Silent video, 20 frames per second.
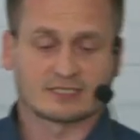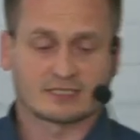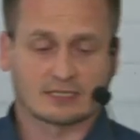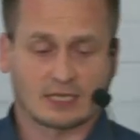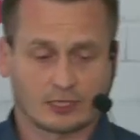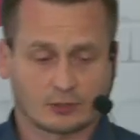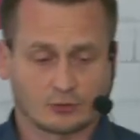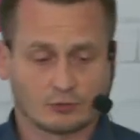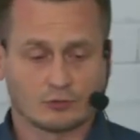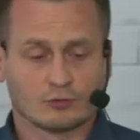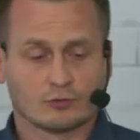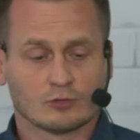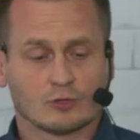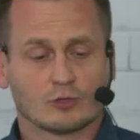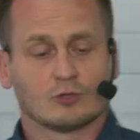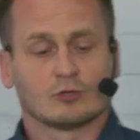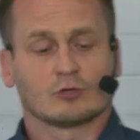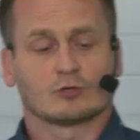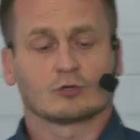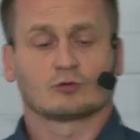staku,
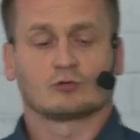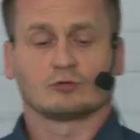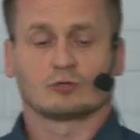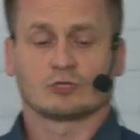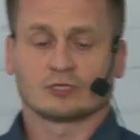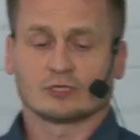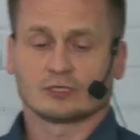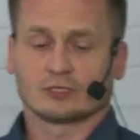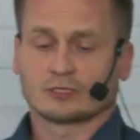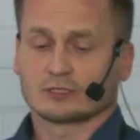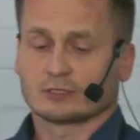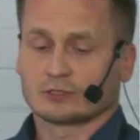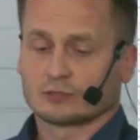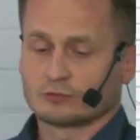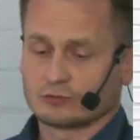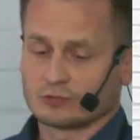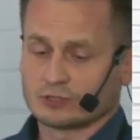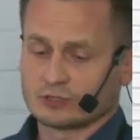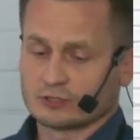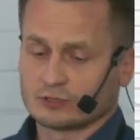który,
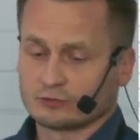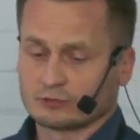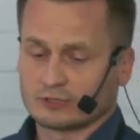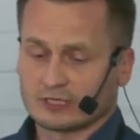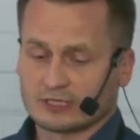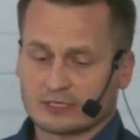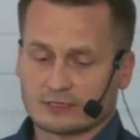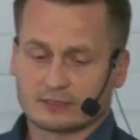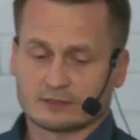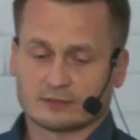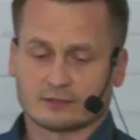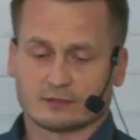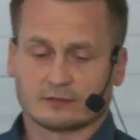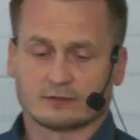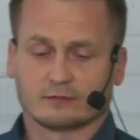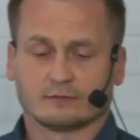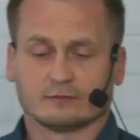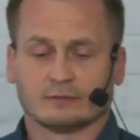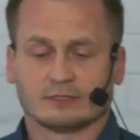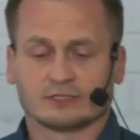który tutaj e,
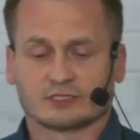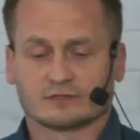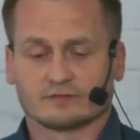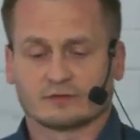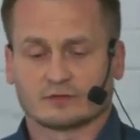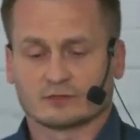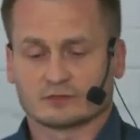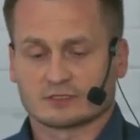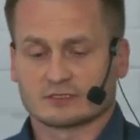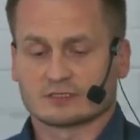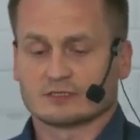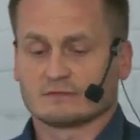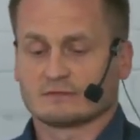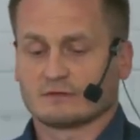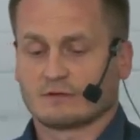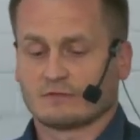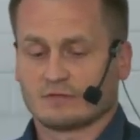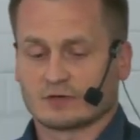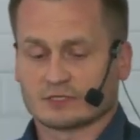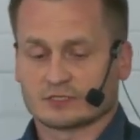będzie
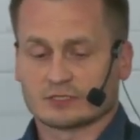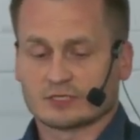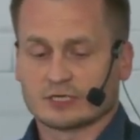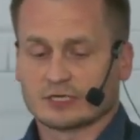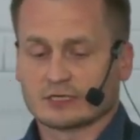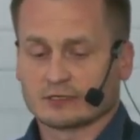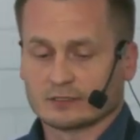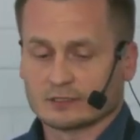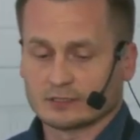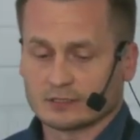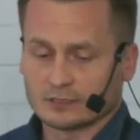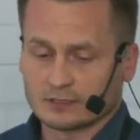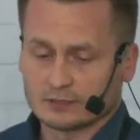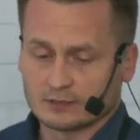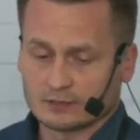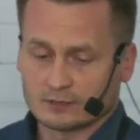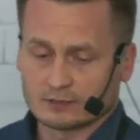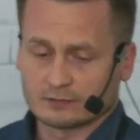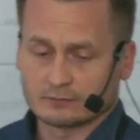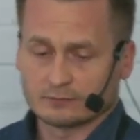wykorzystywał właśnie e,
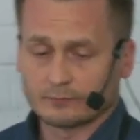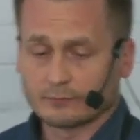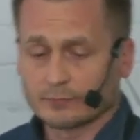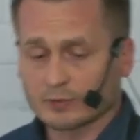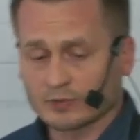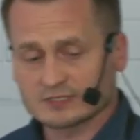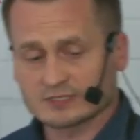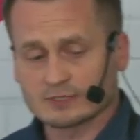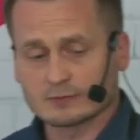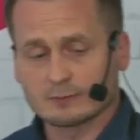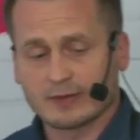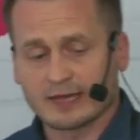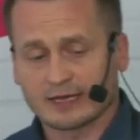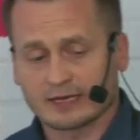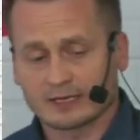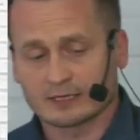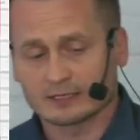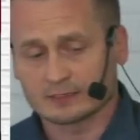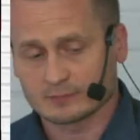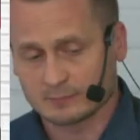prosty
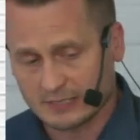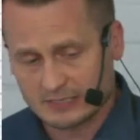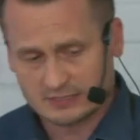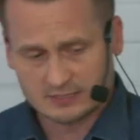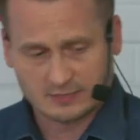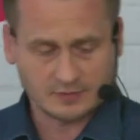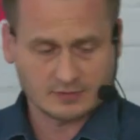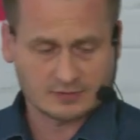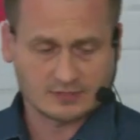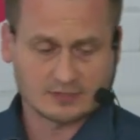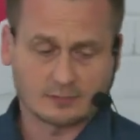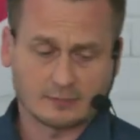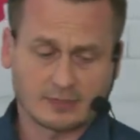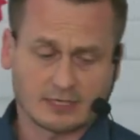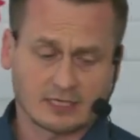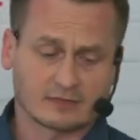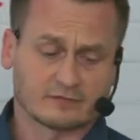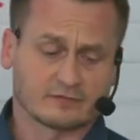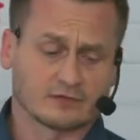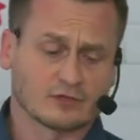backend, bardzo prosty
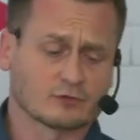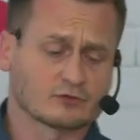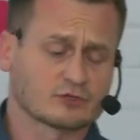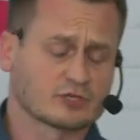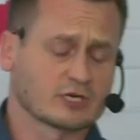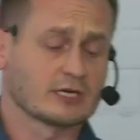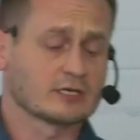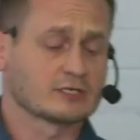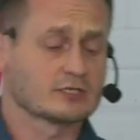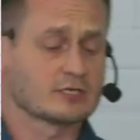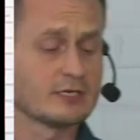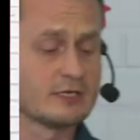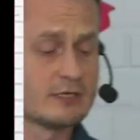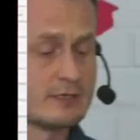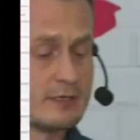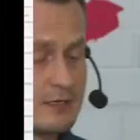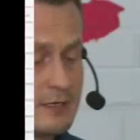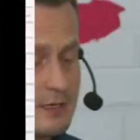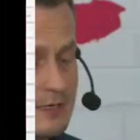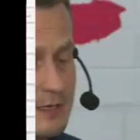backend w Node.jsie,
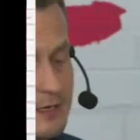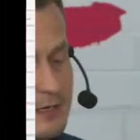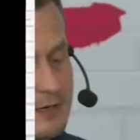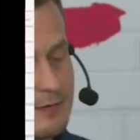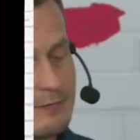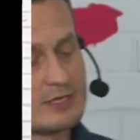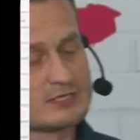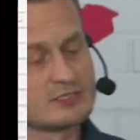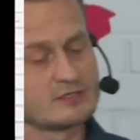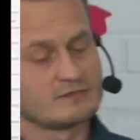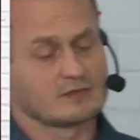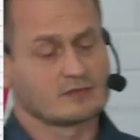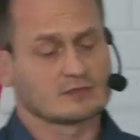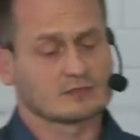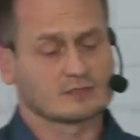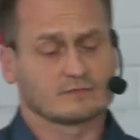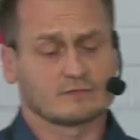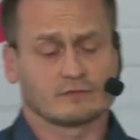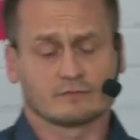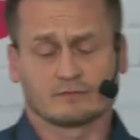będzie
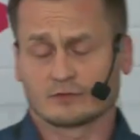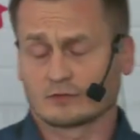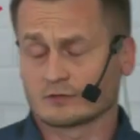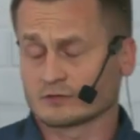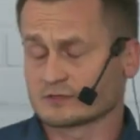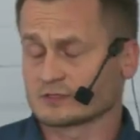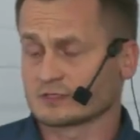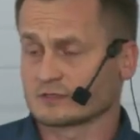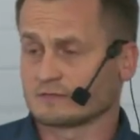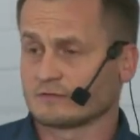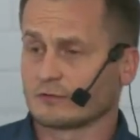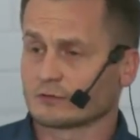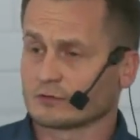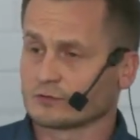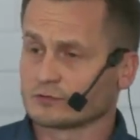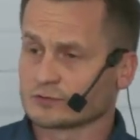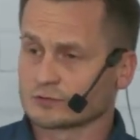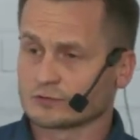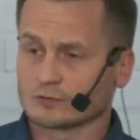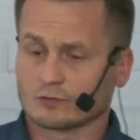wykorzystywał
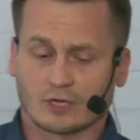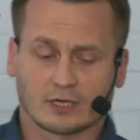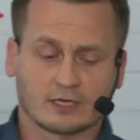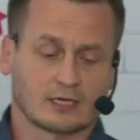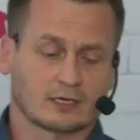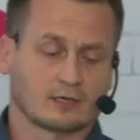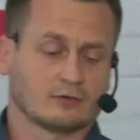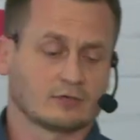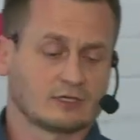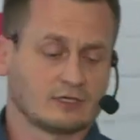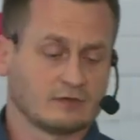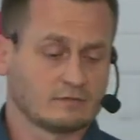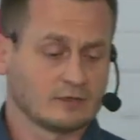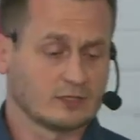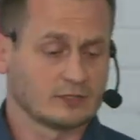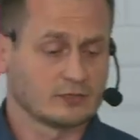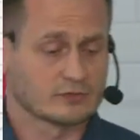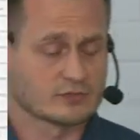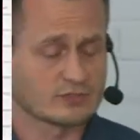konsula jako key value